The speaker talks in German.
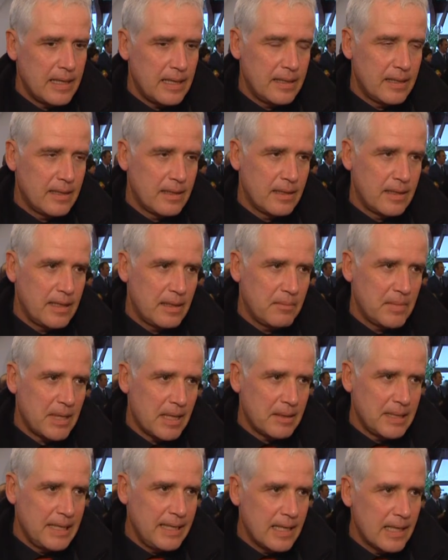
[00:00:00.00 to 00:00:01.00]
in dem
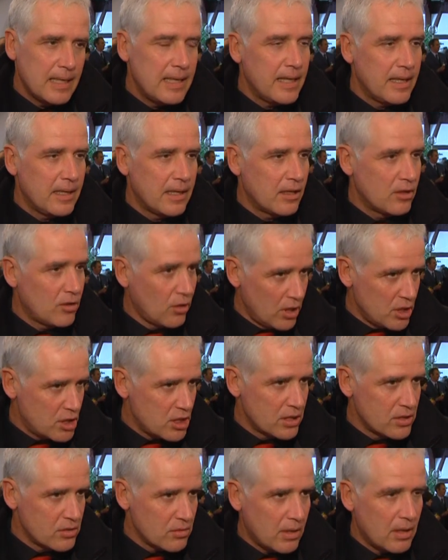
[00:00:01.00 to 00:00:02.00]
da niederliegenden
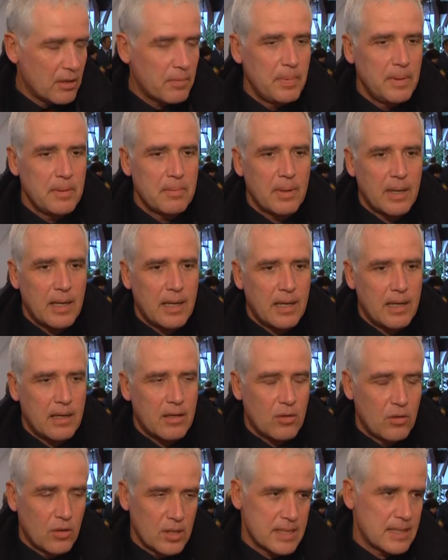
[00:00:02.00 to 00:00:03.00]
Deutschland, so auch Biberach,
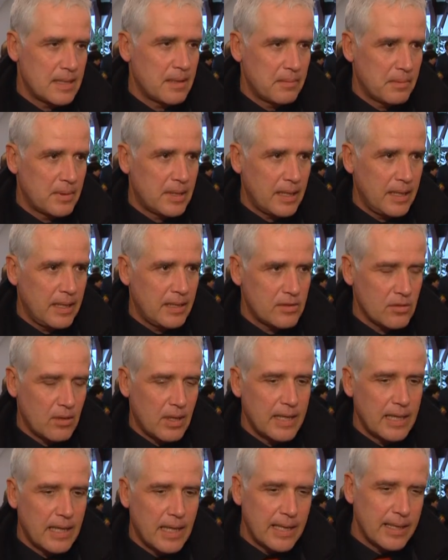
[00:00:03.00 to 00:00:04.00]
kurz nach dem Krieg so
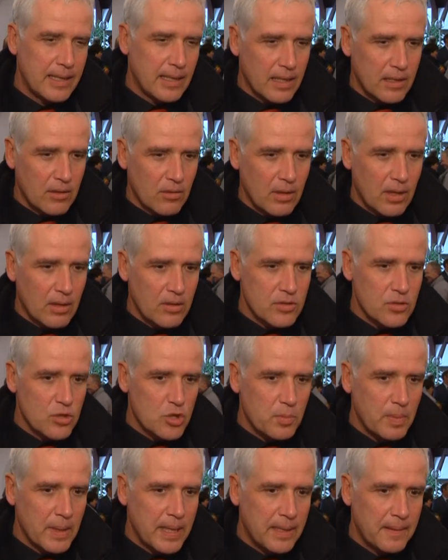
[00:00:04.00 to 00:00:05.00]
eine Einladung
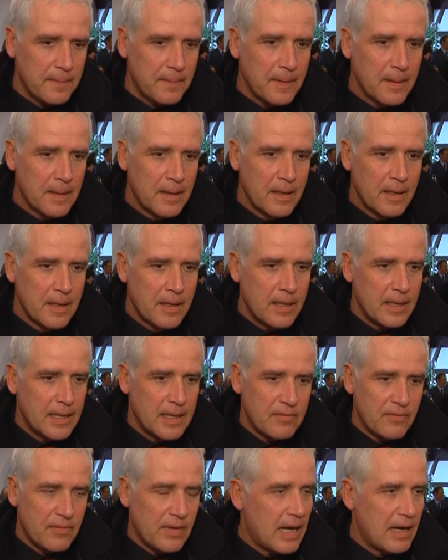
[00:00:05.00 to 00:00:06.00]
auszusprechen,
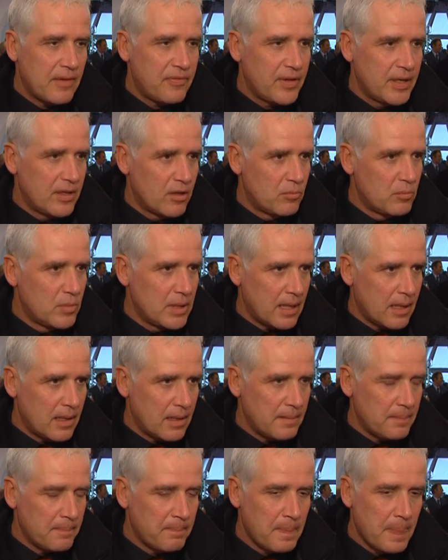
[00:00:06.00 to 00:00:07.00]
war
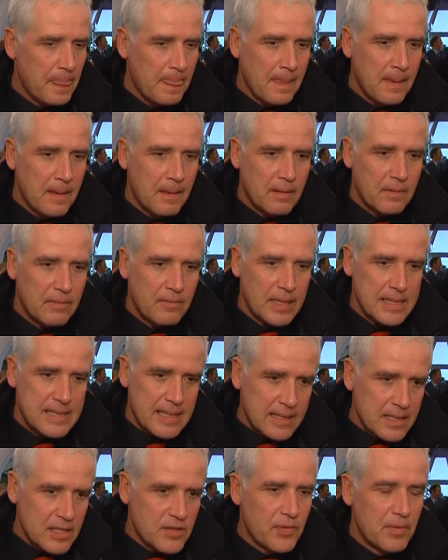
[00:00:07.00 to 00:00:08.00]
phänomenal. Was
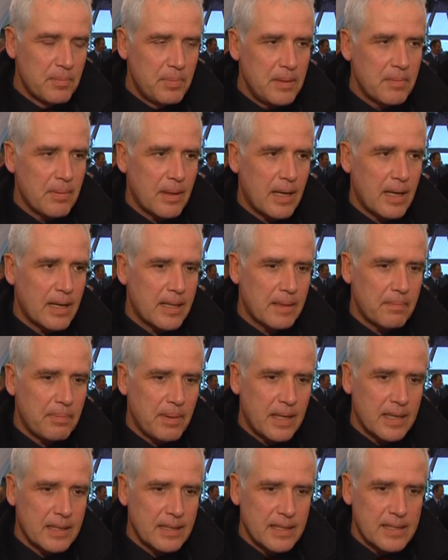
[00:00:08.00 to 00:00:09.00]
hat es für Biberach
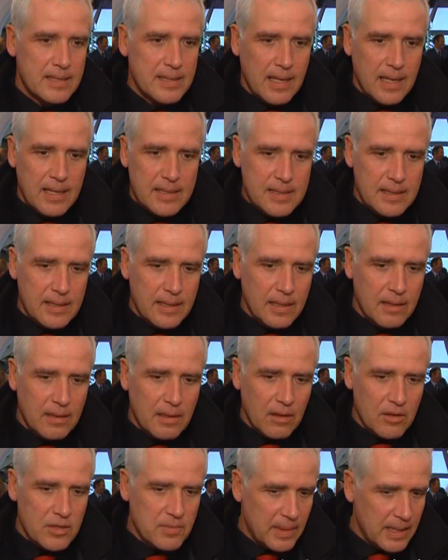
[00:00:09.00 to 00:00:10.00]
gebracht? Ich sage es
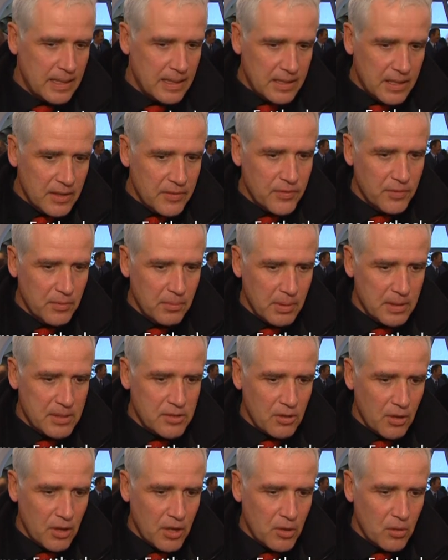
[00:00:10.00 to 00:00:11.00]
Ihnen aus meiner tiefsten
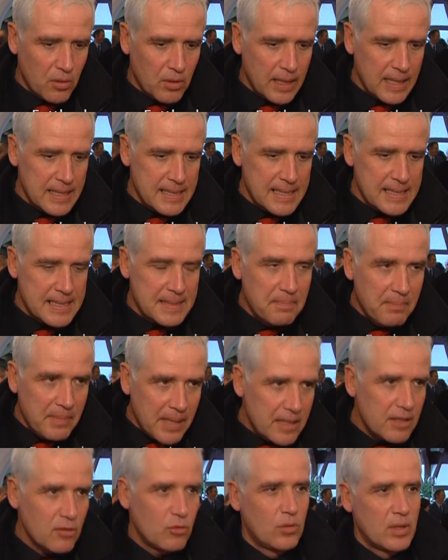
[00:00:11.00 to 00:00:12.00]
Überzeugung, es ist
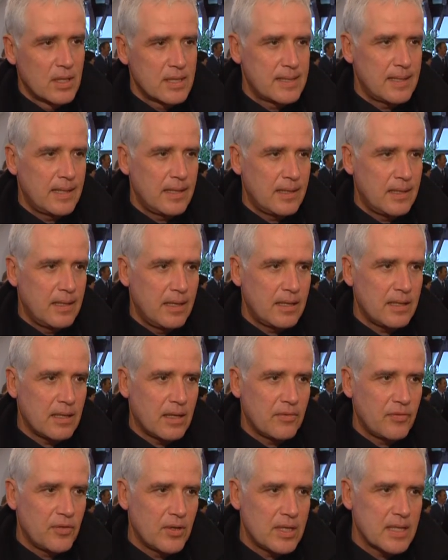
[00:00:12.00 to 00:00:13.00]
mitursächlich
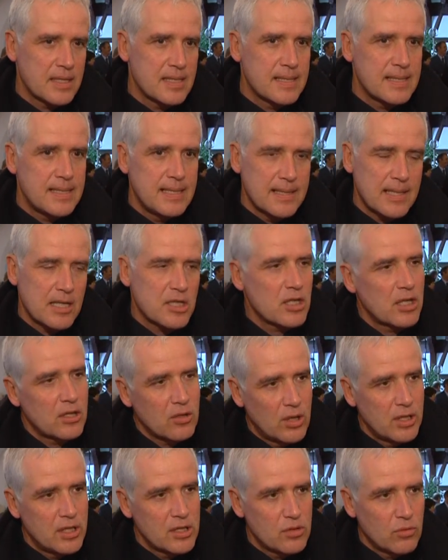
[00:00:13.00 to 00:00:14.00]
dafür, dass es dieser Stadt
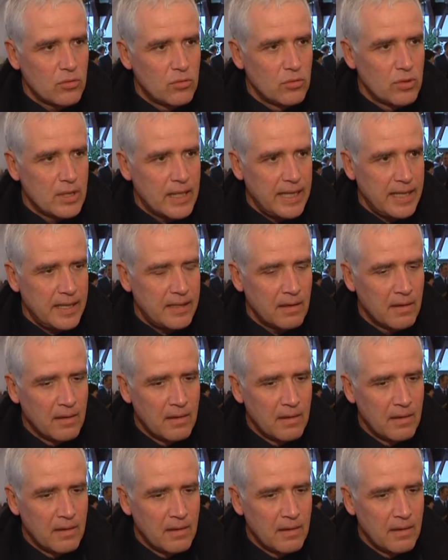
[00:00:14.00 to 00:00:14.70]
heute so gut geht,